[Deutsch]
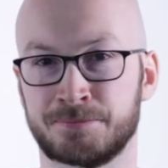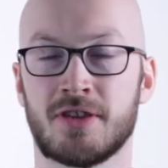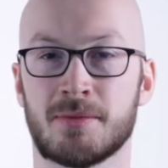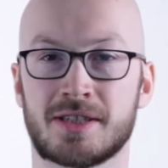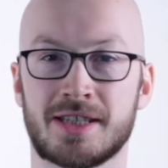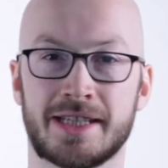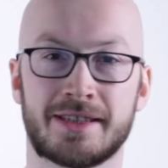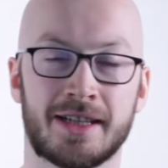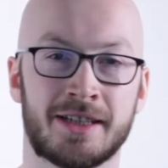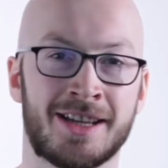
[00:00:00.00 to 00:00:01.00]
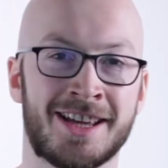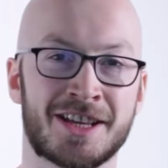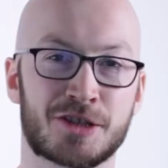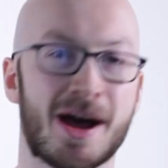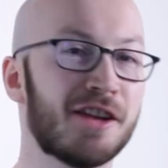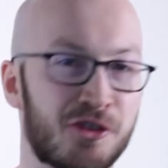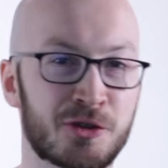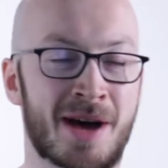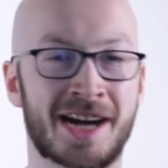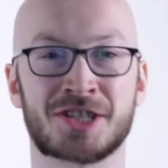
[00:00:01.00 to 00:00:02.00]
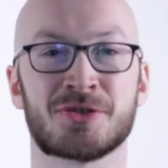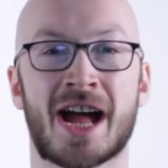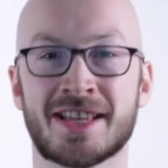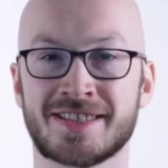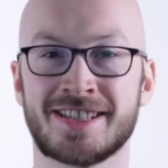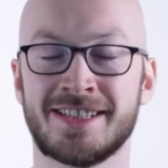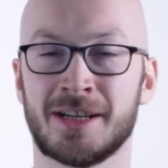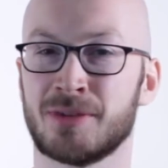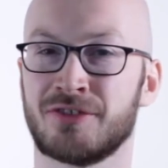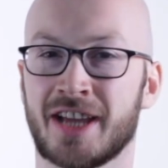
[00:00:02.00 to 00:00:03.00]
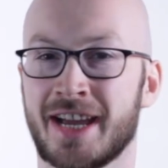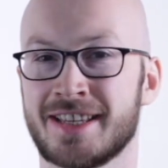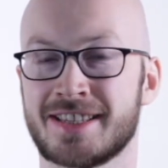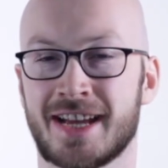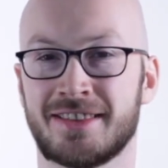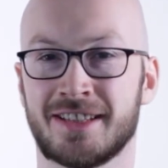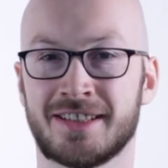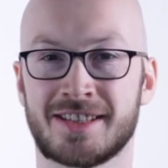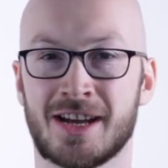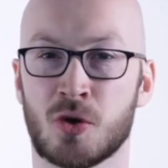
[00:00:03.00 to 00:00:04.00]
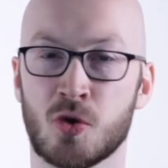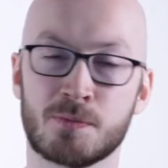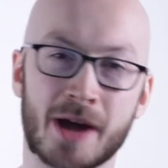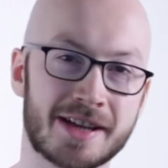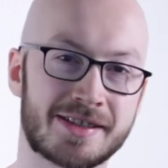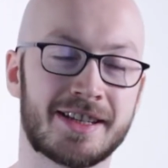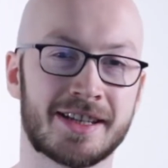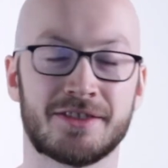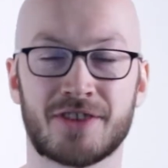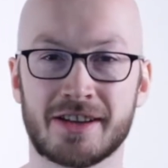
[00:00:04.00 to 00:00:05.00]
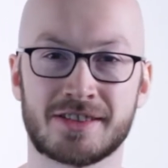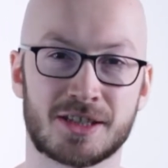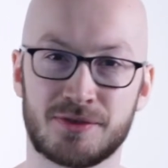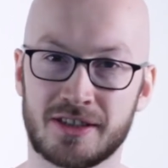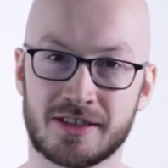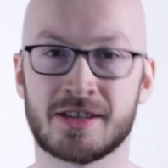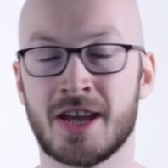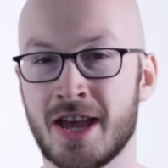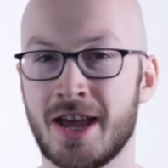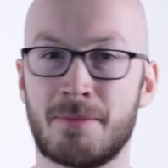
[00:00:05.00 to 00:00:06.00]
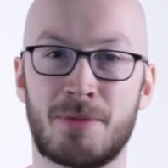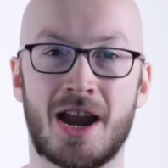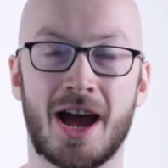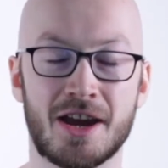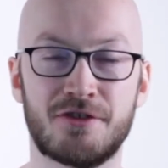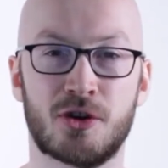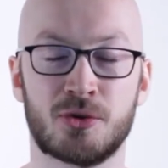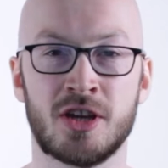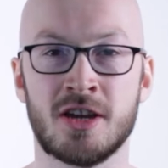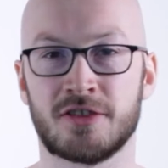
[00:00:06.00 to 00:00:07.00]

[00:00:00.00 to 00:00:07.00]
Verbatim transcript: Wenn man sich den Smartphone-Markt so ansieht, hat man auf der einen Seite sehr hochpreisige Devices wie das Apple iPhone,